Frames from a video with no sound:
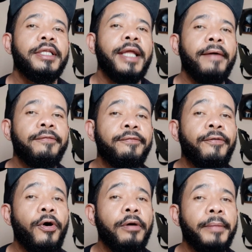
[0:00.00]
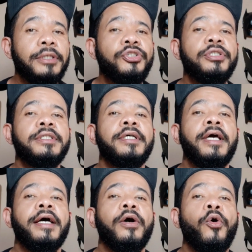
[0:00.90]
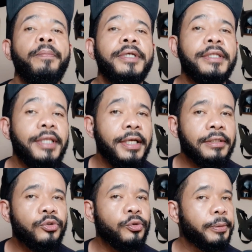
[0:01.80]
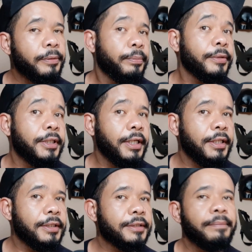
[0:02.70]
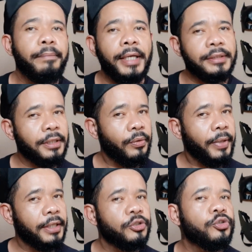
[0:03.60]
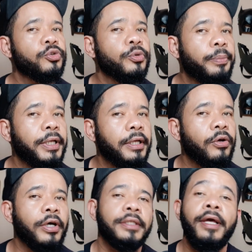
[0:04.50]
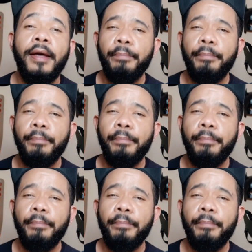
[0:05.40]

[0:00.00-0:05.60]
na forma de obter superpoderes, mas não é de super-heróis.